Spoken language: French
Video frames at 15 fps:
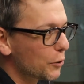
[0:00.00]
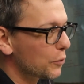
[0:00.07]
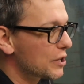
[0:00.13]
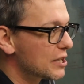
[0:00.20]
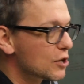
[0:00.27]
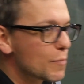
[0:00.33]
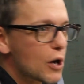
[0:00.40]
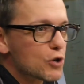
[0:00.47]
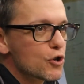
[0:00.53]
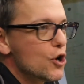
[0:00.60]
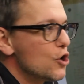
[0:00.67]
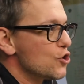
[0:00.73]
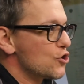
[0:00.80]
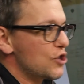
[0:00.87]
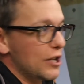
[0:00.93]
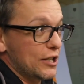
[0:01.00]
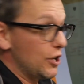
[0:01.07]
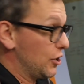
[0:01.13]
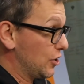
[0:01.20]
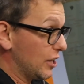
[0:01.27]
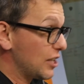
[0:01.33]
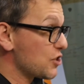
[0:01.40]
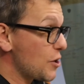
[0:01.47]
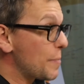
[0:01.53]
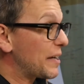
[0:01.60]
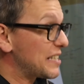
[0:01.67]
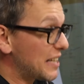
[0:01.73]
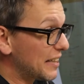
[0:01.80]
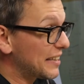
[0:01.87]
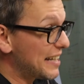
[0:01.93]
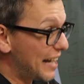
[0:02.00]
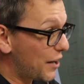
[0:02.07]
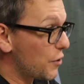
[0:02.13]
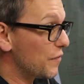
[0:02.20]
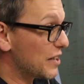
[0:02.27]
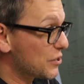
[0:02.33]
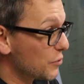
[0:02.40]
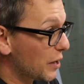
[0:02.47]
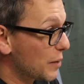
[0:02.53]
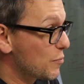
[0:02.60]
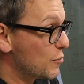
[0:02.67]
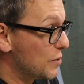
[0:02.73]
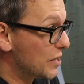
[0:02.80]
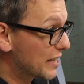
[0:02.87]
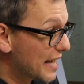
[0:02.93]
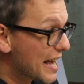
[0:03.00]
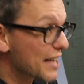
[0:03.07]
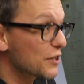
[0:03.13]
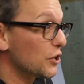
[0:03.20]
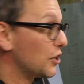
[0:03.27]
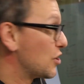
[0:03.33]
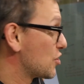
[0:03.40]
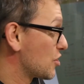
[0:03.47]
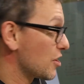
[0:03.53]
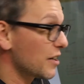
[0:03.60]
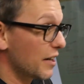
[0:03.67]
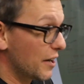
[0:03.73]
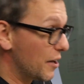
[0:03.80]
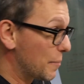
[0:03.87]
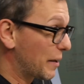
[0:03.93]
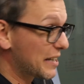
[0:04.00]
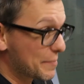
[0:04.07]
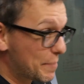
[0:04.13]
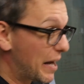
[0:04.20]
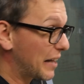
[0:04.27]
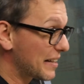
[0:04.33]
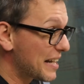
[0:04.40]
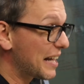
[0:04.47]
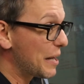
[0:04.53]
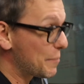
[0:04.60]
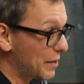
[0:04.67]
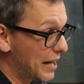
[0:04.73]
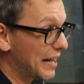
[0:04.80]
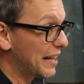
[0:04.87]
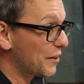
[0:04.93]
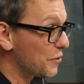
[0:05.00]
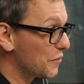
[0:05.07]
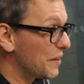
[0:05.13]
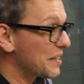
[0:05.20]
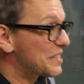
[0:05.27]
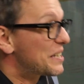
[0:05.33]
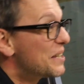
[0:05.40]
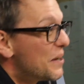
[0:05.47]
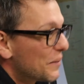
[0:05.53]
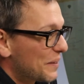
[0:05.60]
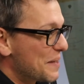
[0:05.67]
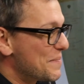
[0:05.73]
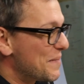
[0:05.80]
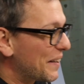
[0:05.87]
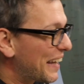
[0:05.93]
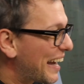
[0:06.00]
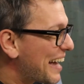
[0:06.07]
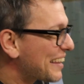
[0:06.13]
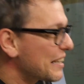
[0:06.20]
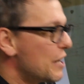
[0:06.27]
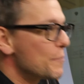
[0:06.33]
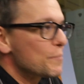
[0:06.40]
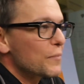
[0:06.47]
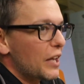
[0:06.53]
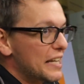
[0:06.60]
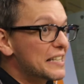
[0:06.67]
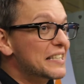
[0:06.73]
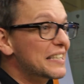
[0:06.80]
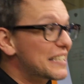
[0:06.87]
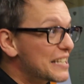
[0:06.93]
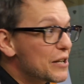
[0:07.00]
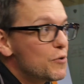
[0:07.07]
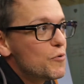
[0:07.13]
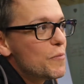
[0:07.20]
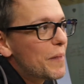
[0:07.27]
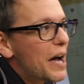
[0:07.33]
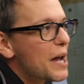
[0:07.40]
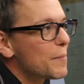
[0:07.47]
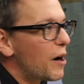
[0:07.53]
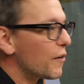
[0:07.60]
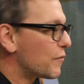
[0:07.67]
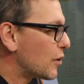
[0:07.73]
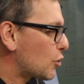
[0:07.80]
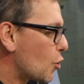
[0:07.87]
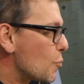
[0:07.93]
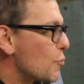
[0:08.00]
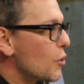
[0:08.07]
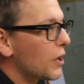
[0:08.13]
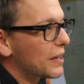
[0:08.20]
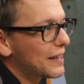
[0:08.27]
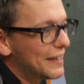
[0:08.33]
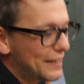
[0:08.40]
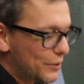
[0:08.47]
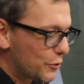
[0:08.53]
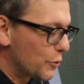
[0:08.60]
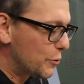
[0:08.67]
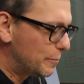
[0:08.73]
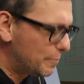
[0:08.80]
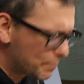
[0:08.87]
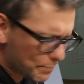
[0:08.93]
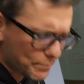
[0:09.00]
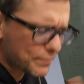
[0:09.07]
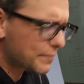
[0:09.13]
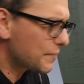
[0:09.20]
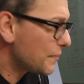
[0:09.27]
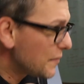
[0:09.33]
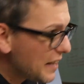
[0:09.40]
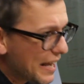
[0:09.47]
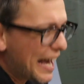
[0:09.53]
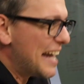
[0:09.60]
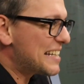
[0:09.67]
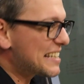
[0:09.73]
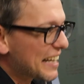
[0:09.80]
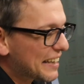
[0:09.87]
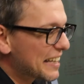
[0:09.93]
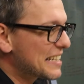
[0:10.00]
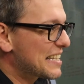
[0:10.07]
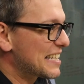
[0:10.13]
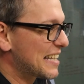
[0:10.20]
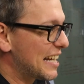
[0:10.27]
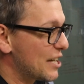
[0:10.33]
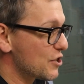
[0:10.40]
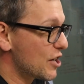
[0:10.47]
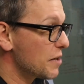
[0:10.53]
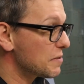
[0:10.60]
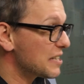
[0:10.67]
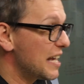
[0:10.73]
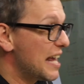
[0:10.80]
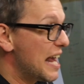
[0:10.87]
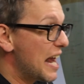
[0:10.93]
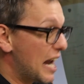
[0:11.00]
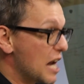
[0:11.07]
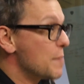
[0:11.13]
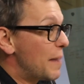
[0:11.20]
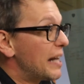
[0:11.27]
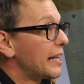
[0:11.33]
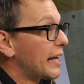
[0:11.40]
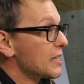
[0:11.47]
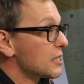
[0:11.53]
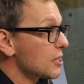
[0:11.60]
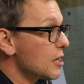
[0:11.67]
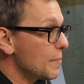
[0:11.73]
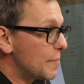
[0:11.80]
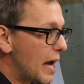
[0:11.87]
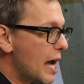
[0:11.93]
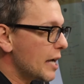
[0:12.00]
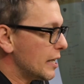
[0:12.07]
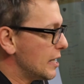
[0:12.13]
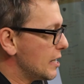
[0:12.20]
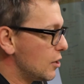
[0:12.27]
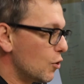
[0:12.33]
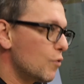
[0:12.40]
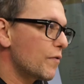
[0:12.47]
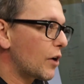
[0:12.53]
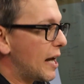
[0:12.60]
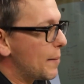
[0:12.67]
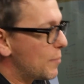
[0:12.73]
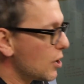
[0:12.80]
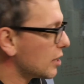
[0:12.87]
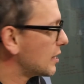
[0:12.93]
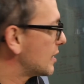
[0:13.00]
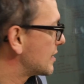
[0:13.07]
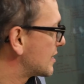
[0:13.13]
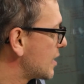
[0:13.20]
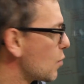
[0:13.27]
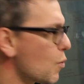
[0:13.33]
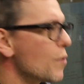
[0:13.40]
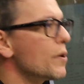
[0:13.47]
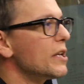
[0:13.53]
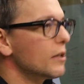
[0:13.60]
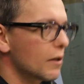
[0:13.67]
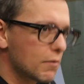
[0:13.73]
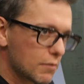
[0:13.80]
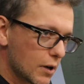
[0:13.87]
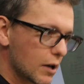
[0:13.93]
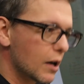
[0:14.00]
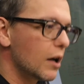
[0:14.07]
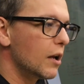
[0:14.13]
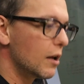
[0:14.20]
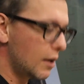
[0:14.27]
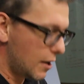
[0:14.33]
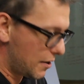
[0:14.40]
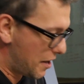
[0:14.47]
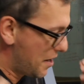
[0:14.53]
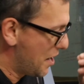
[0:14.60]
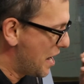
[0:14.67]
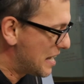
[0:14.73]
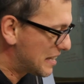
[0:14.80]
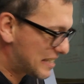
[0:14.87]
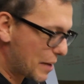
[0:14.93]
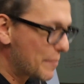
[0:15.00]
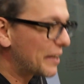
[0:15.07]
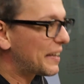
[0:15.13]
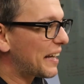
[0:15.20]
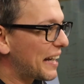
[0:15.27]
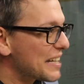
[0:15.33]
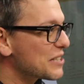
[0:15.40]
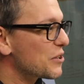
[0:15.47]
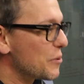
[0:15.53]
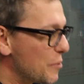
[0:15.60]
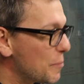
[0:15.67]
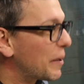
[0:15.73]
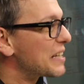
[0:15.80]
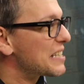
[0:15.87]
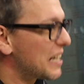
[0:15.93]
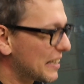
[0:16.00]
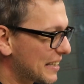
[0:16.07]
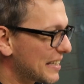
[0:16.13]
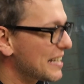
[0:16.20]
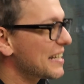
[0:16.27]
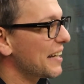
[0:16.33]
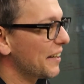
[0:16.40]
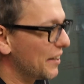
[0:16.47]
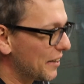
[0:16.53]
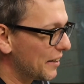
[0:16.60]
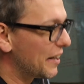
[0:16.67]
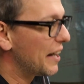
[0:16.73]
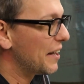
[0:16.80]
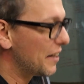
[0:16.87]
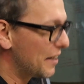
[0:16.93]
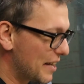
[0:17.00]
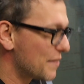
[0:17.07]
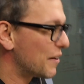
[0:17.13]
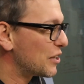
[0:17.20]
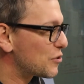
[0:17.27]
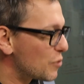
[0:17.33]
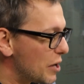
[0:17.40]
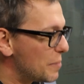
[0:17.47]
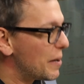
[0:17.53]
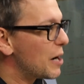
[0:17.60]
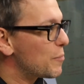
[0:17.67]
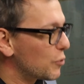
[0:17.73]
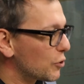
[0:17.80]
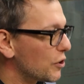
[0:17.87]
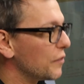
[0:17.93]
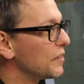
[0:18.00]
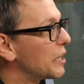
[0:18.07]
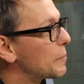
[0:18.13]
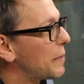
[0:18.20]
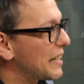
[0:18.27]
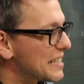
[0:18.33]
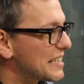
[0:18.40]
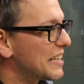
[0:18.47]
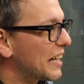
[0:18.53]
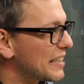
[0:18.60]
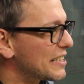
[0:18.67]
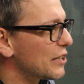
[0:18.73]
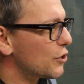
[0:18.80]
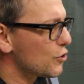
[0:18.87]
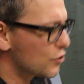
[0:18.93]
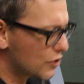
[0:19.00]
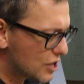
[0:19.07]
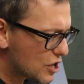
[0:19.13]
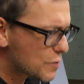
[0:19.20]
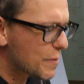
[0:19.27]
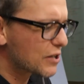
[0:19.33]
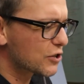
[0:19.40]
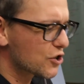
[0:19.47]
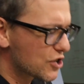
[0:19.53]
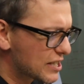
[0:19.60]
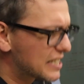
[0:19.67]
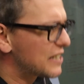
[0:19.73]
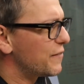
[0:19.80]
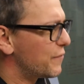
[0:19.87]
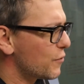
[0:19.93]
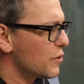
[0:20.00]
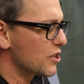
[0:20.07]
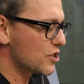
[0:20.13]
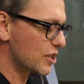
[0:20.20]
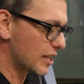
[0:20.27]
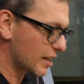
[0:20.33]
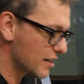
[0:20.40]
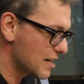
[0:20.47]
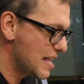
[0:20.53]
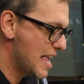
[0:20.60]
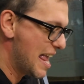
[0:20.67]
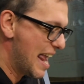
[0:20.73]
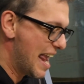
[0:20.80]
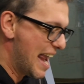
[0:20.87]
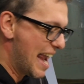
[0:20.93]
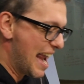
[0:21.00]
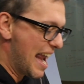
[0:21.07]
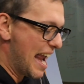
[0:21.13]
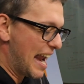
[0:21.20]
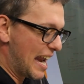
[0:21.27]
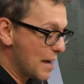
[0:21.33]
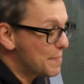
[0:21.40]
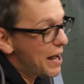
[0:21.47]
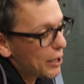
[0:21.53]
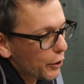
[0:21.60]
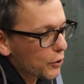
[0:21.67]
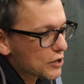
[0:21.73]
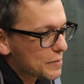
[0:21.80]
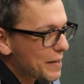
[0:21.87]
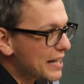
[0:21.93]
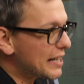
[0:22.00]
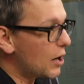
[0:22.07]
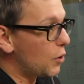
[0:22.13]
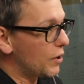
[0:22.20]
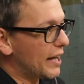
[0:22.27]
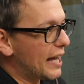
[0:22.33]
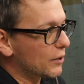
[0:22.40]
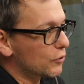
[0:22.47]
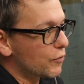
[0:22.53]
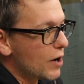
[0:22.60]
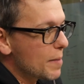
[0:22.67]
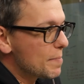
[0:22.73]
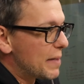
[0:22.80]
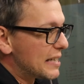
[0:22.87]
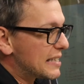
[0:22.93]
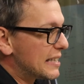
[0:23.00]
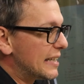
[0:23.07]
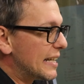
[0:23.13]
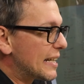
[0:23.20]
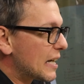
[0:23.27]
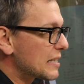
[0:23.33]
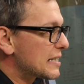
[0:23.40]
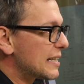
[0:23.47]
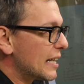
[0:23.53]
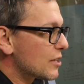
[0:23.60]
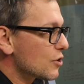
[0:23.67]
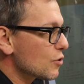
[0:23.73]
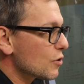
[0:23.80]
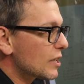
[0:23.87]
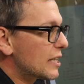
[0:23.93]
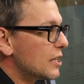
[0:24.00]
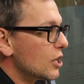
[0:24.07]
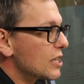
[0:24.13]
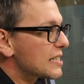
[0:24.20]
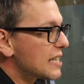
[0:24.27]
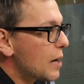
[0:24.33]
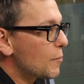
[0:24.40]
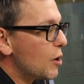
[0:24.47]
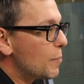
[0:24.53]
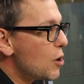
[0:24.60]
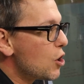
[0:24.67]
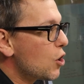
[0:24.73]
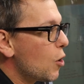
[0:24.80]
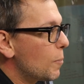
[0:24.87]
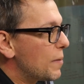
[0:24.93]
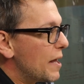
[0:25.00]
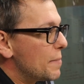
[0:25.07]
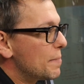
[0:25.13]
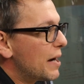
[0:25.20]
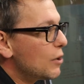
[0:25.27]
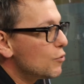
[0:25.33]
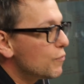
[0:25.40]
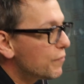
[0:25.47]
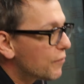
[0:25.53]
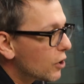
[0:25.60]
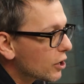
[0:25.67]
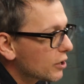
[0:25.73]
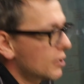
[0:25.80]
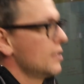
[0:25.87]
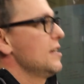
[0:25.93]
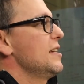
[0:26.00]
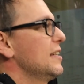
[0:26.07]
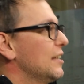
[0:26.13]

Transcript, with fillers: Donc il dit, ben, il, a, déjà présenté à la convention républicaine, il a déjà parlé à la, à la convention démocrate. Il se dit lui-même, en fait, un peu entre les deux incertain de ses allégeances. Et malgré ça, ben, il ouvre la porte en disant oui, oui, non, euh, ça m'intéresse de me présenter euh, éventuellement pour devenir président des États-Unis. Je pense que j'ai ce qu'il faut, etc. Mm-hmm. Et malheureusement, quand on regarde Trump, ben, c'est des candidatures qui ne semblent pas complètement loufoques.